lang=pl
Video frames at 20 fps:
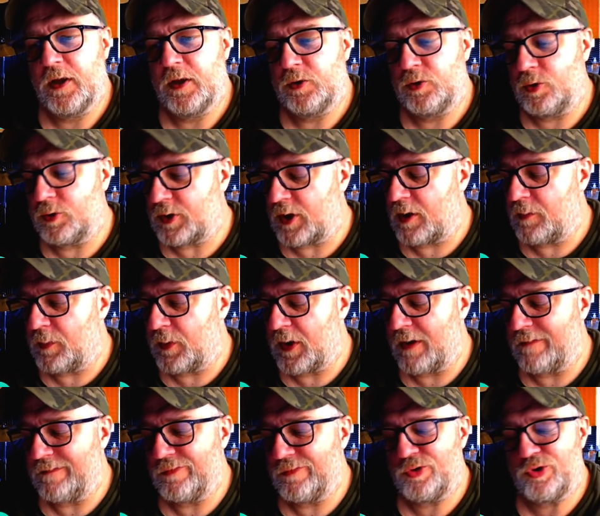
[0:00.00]
tutaj
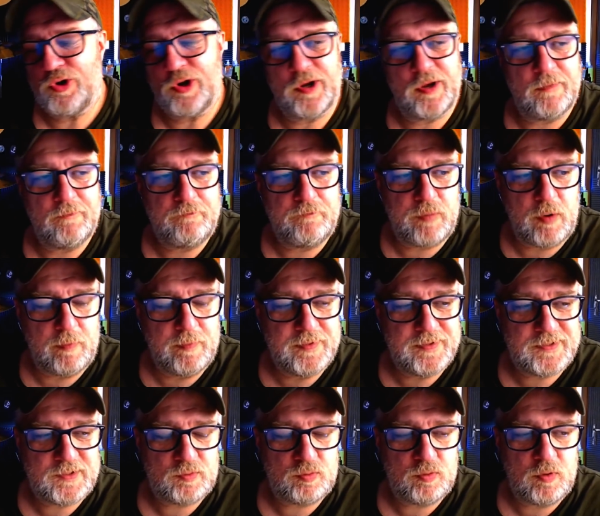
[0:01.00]
pojawił się
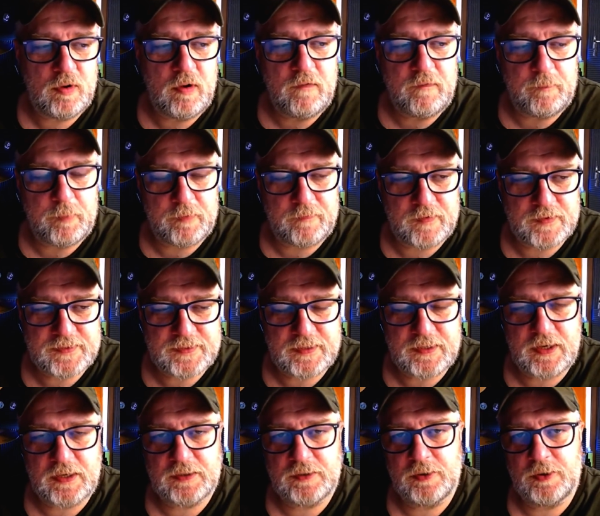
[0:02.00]
pomysł
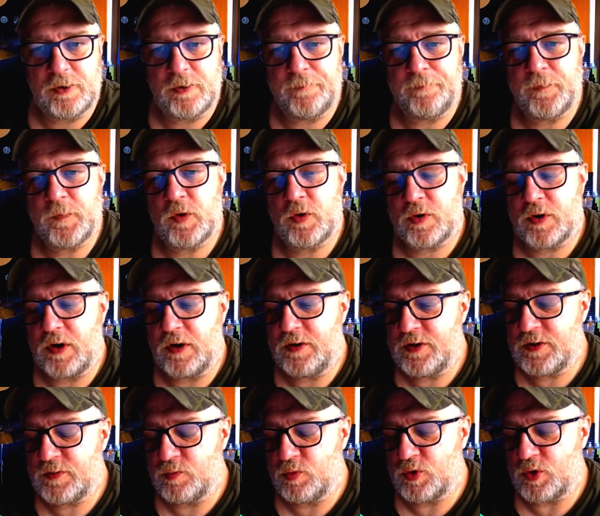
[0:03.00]
wprowadzenia do
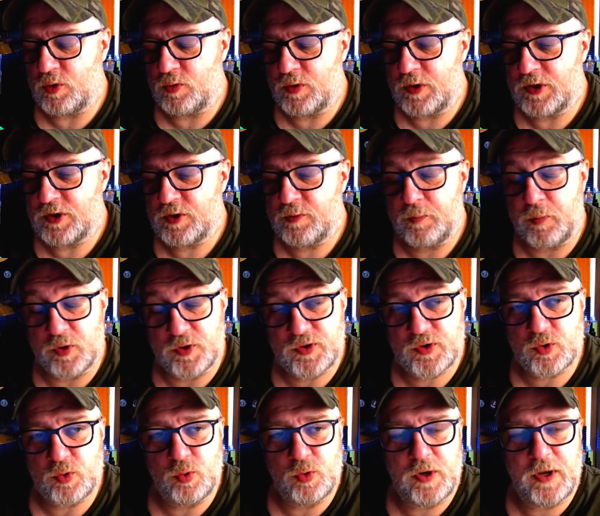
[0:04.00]
organizmu żołnierzy pod
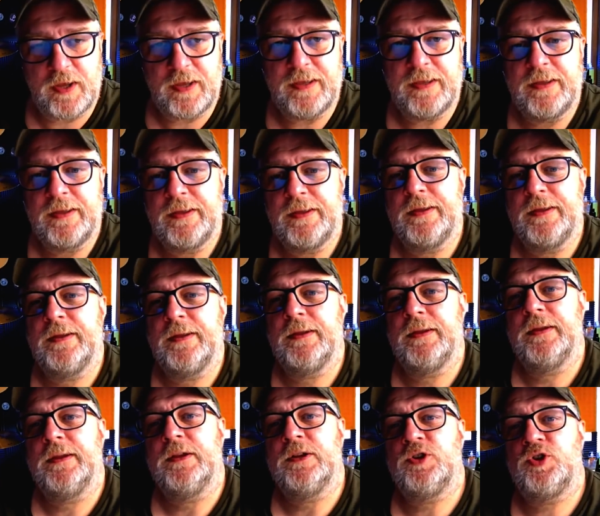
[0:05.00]
skórę
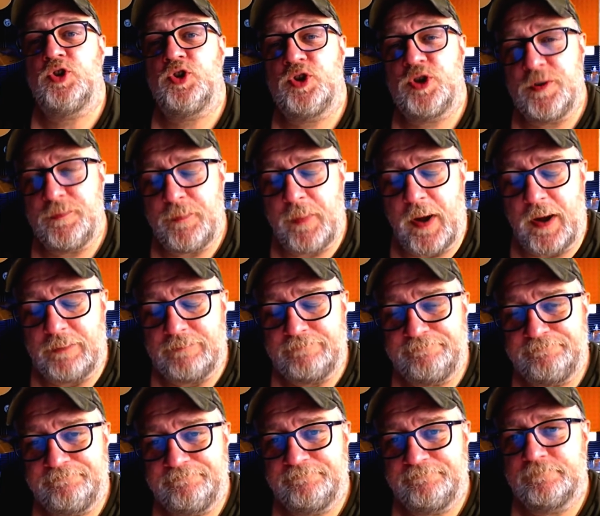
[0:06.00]
chipa.
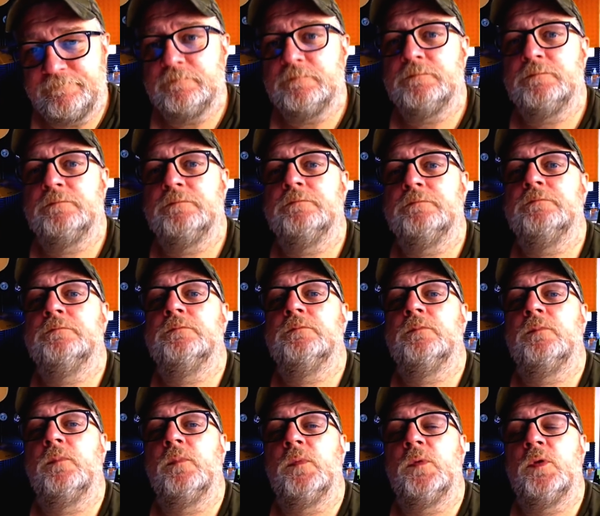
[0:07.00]

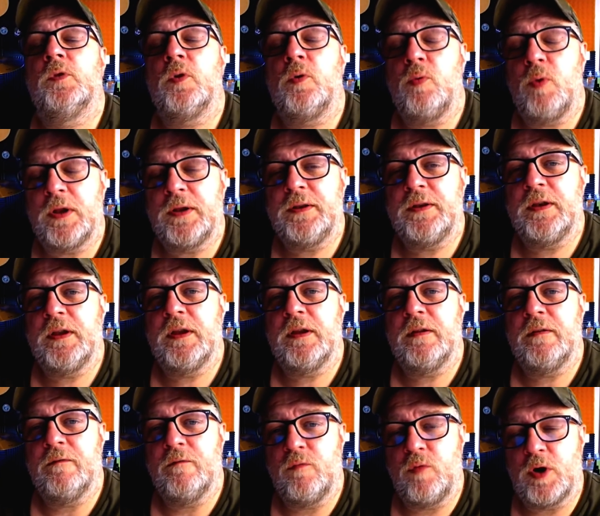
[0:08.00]
Dokładnie
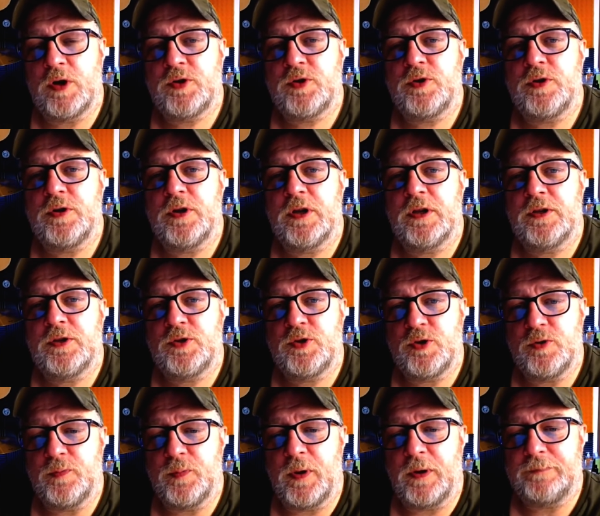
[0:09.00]
właśnie
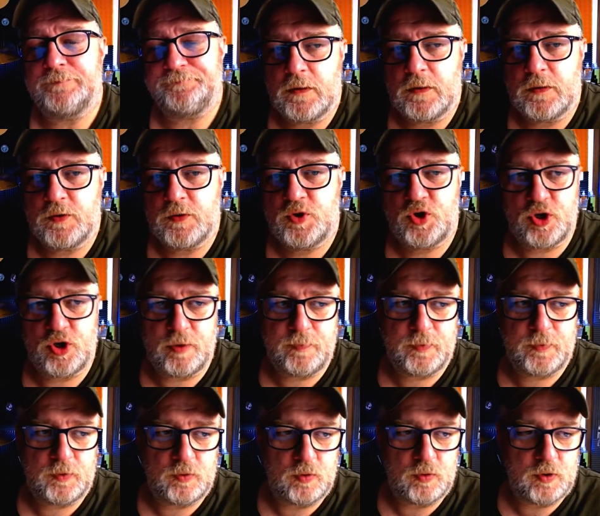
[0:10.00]
chipa
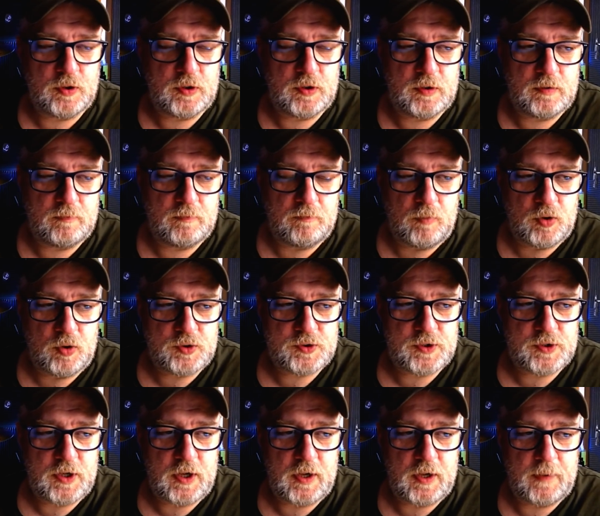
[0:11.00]
chip, który
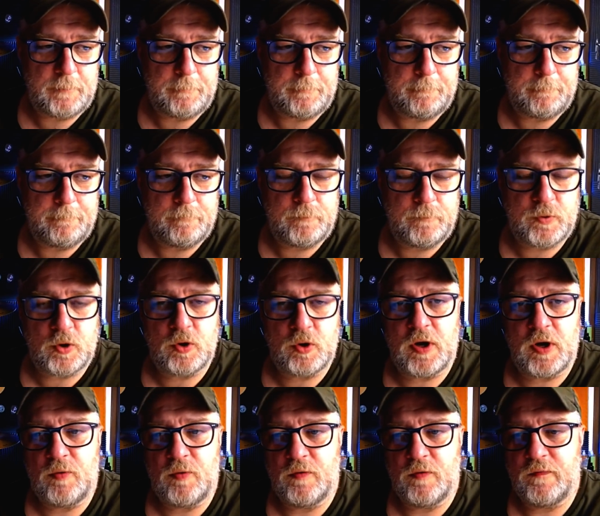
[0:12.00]
można
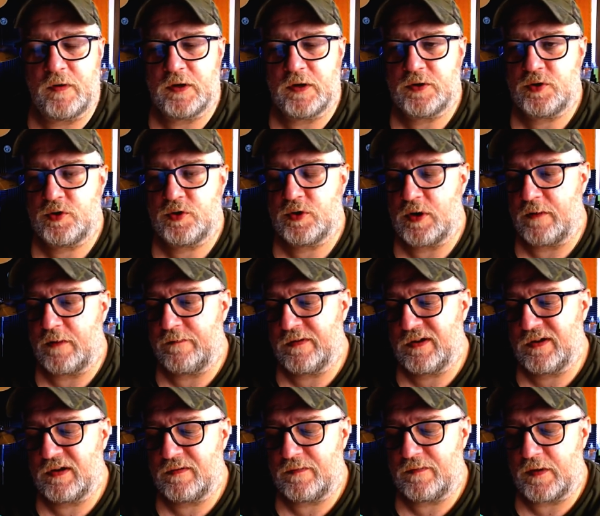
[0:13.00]
programować na
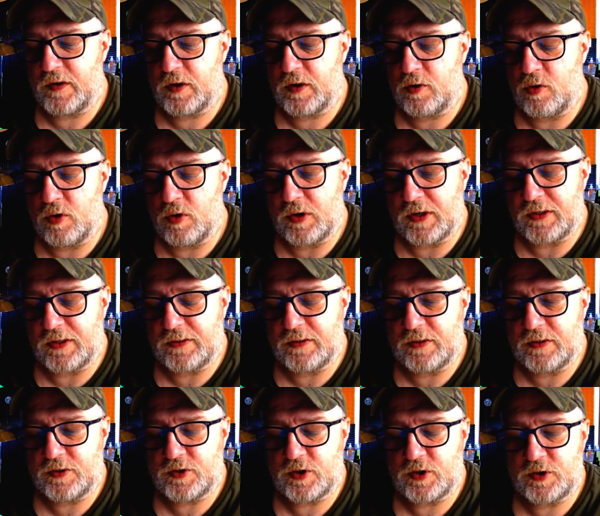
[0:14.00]
wykrywanie
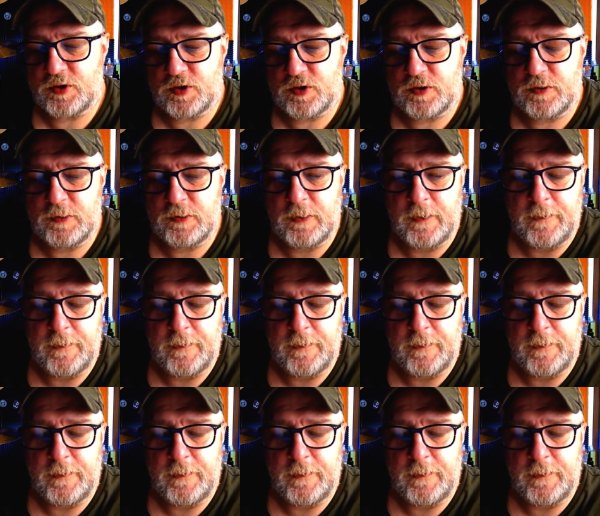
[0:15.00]
konkretnych rzeczy,